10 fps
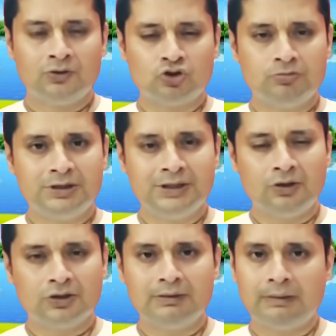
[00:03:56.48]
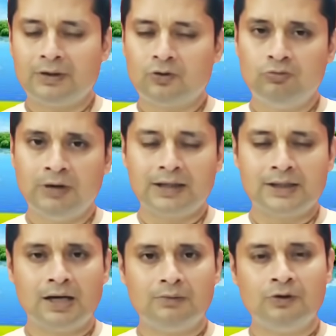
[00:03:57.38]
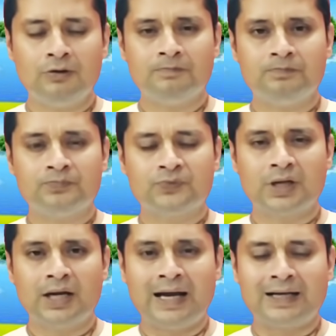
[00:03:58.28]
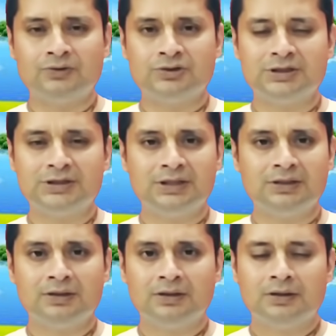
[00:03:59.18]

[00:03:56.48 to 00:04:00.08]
দশমীর দিন অতএব আমরা খুব হালকা খাবো একাদশীর দিন